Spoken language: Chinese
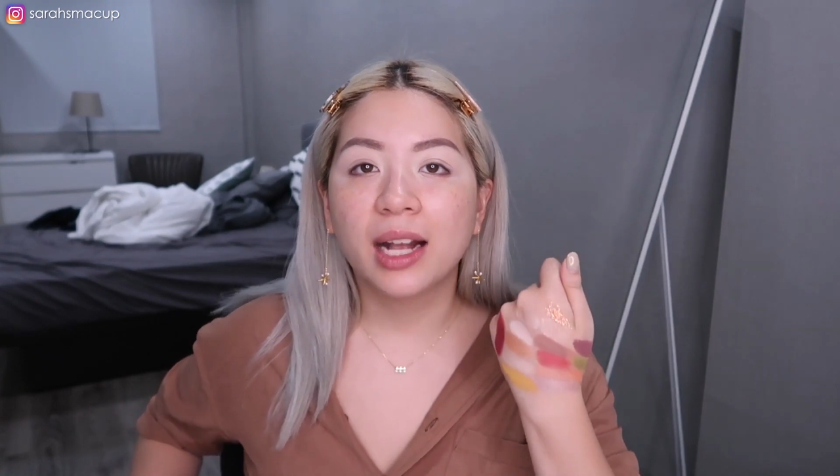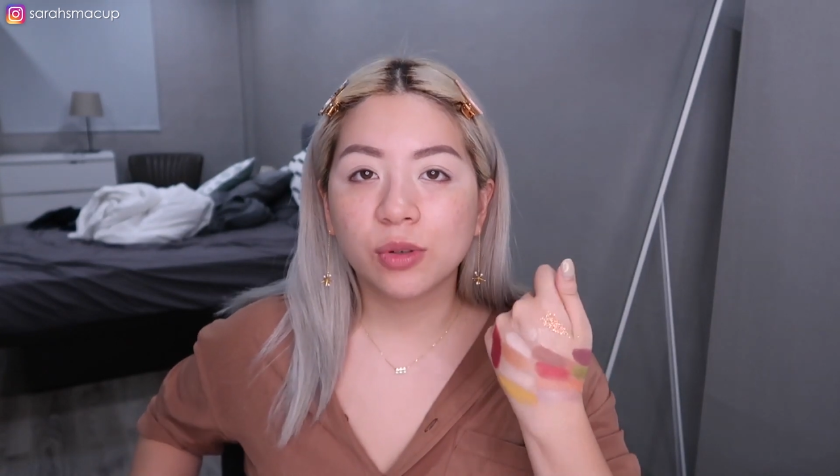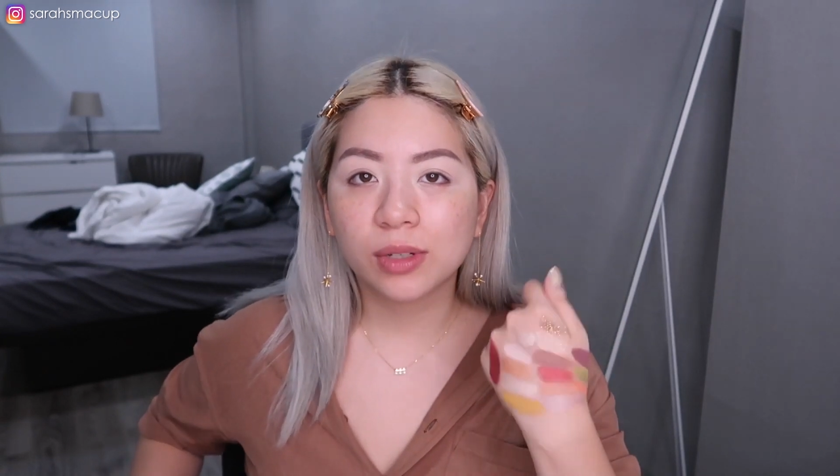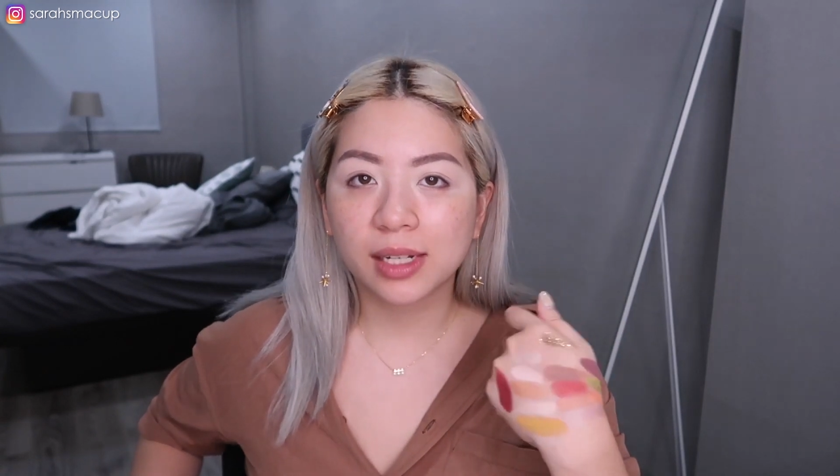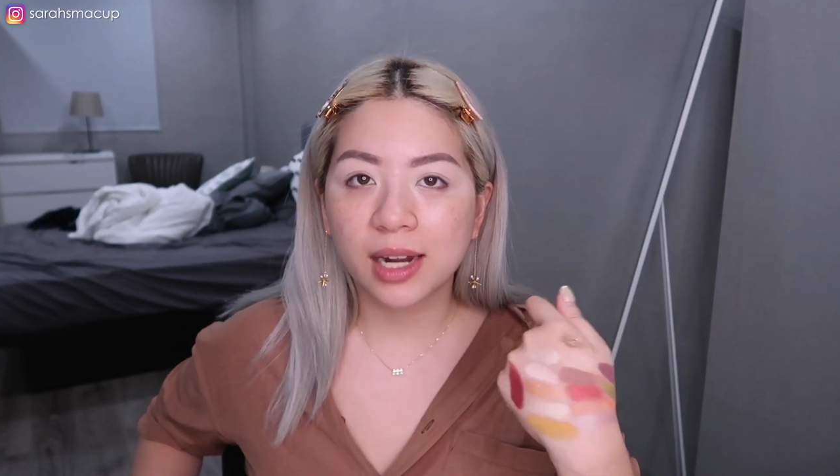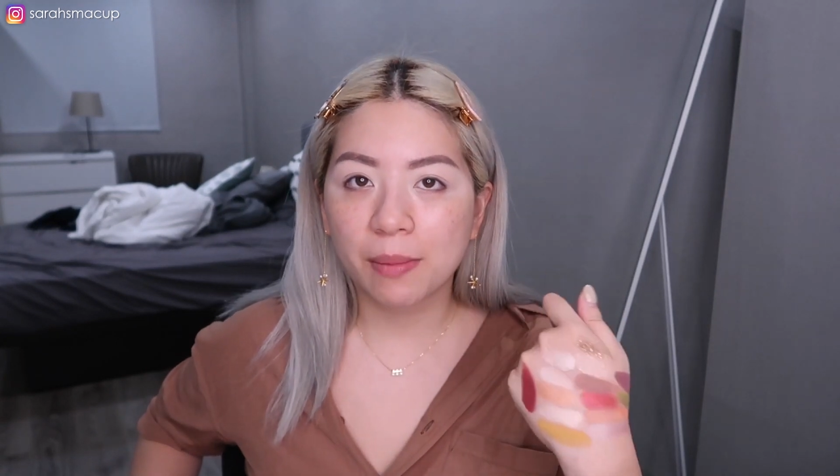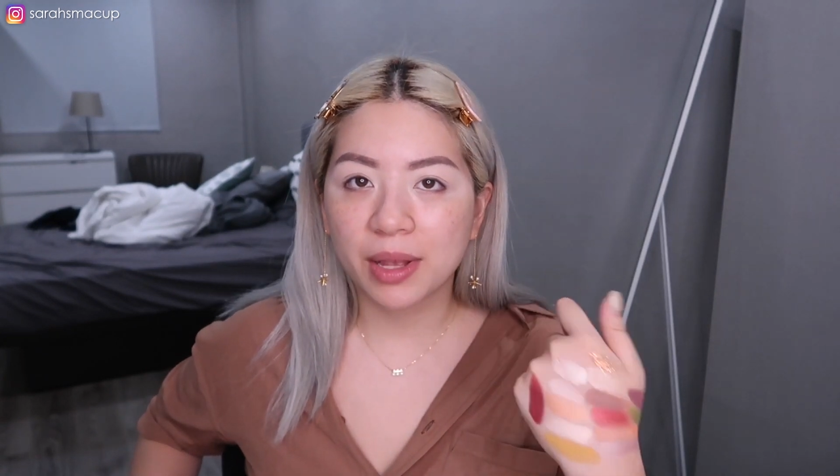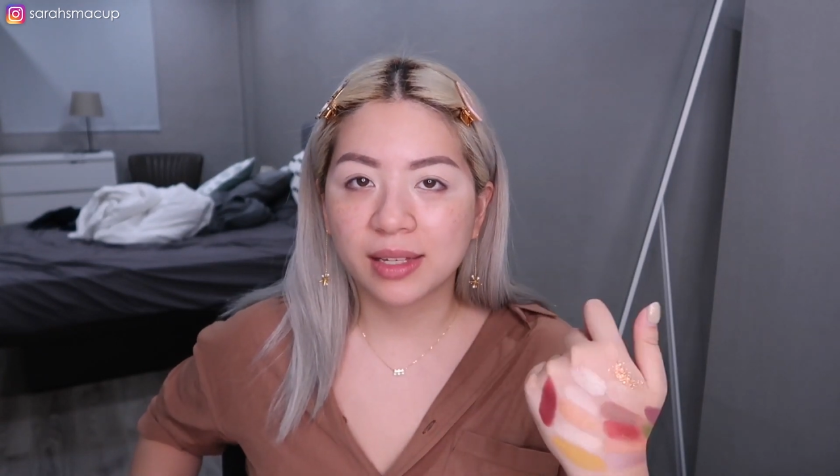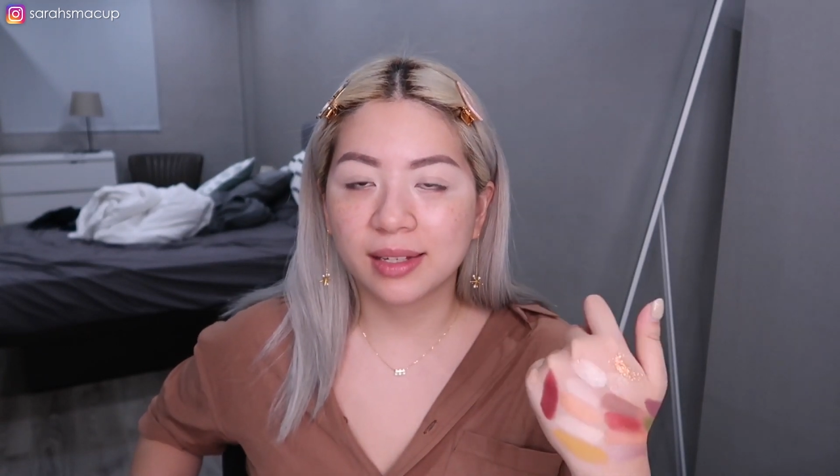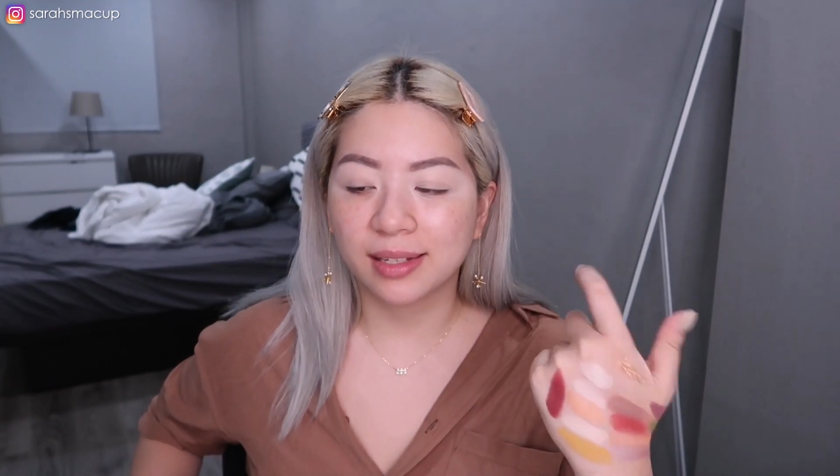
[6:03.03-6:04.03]
他做这个亮
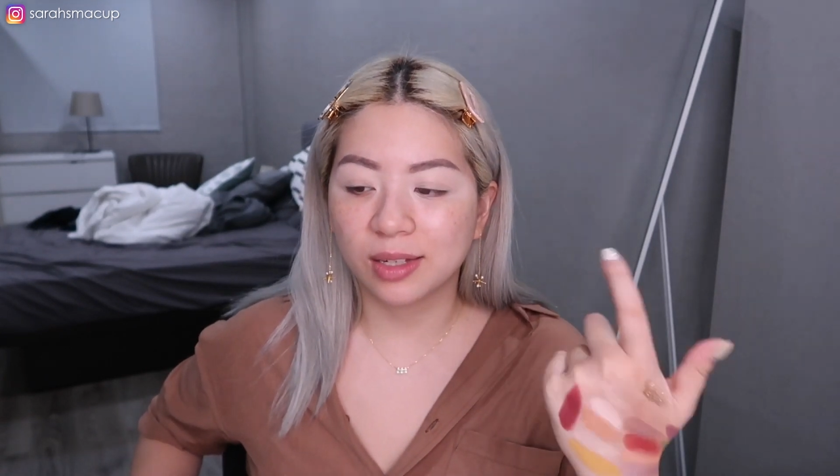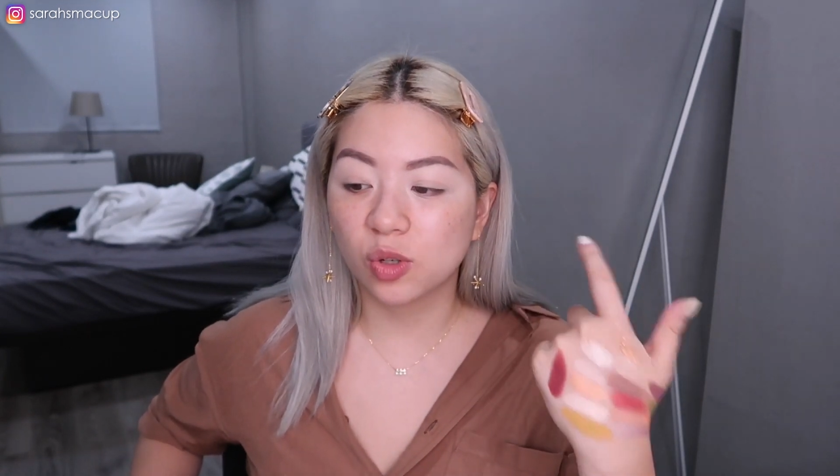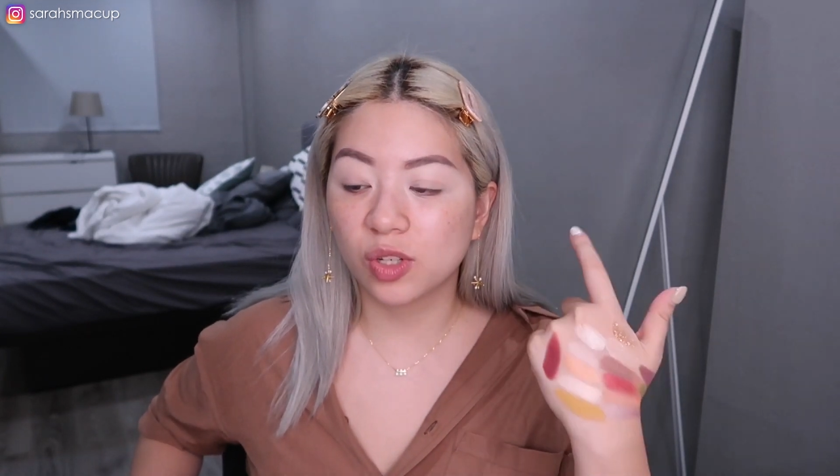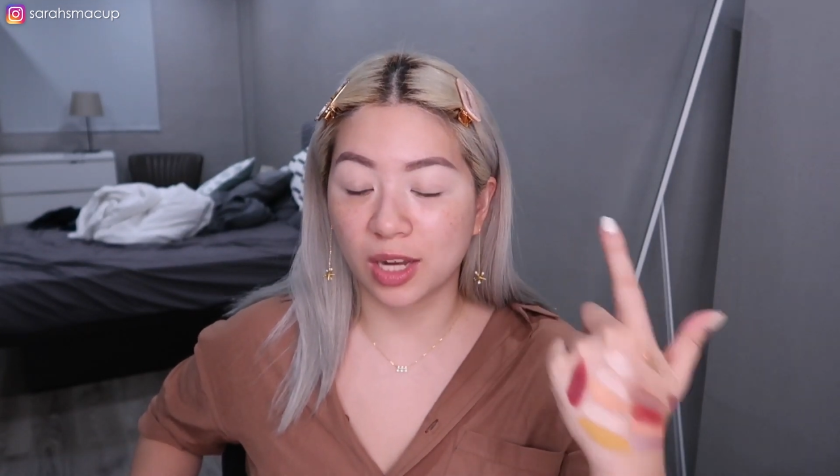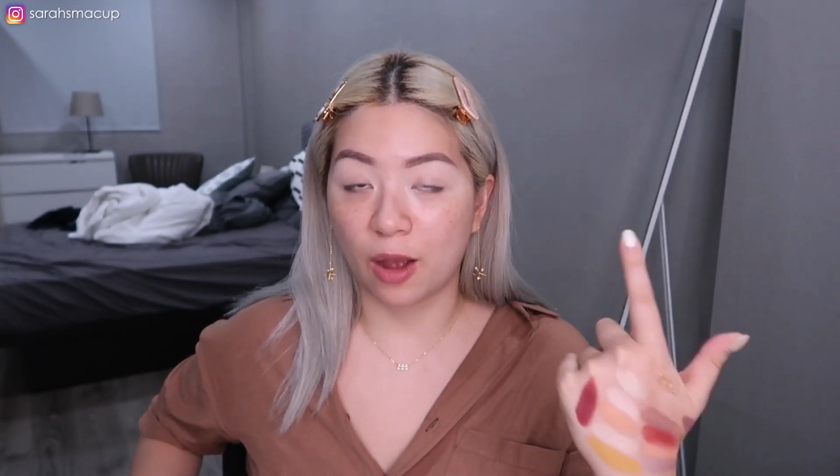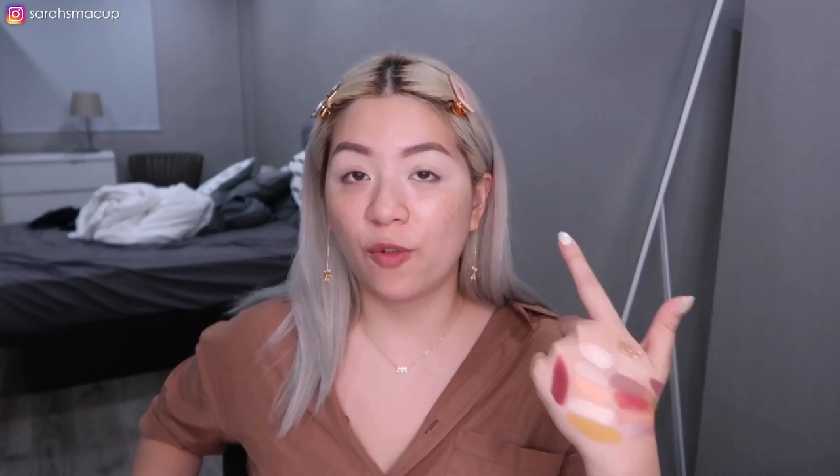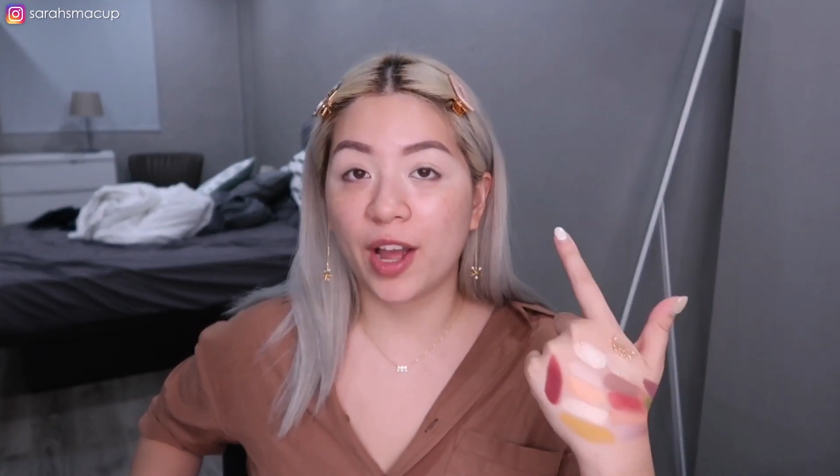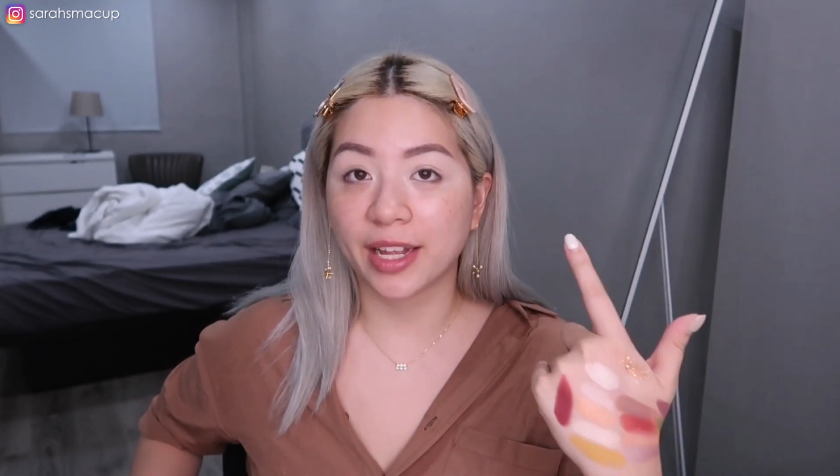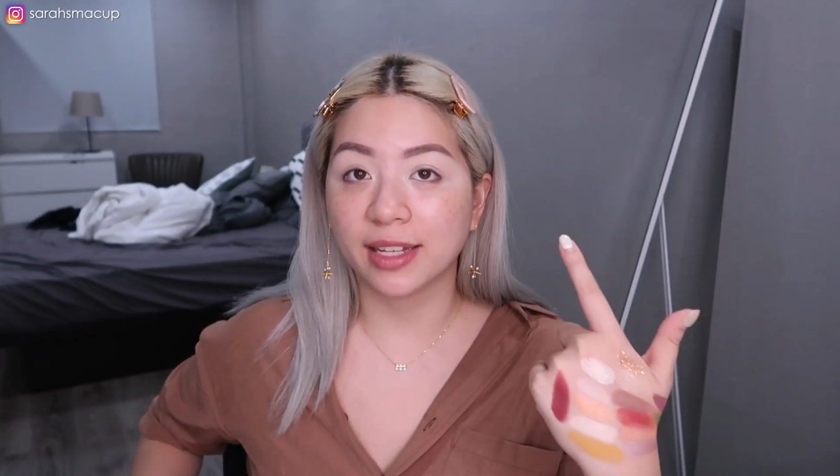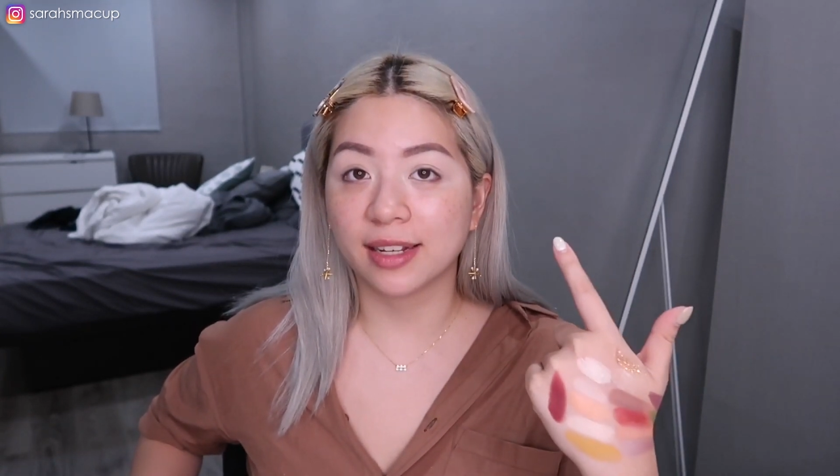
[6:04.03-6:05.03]
片色其实就是想要
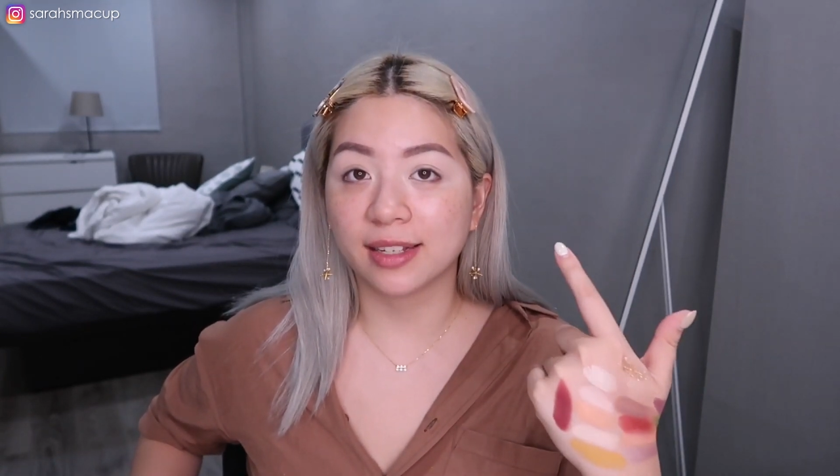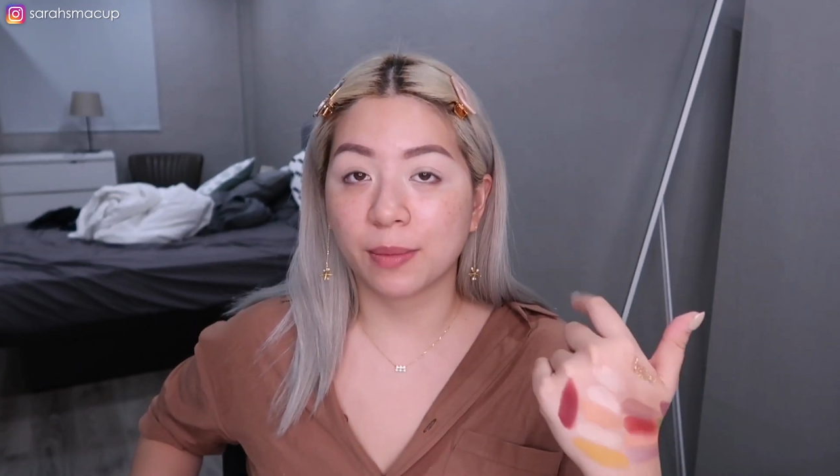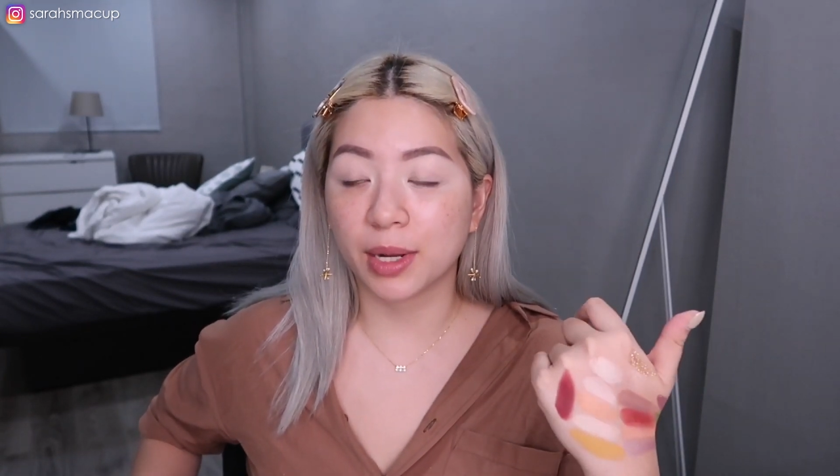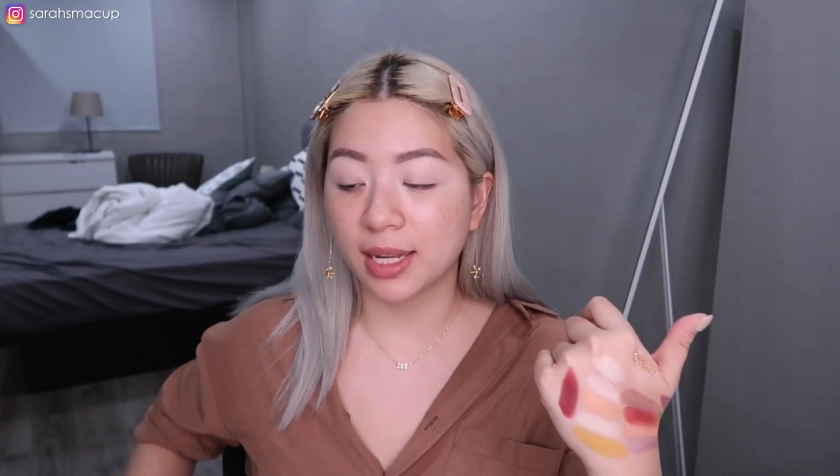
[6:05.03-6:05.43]
放在眼睛上面，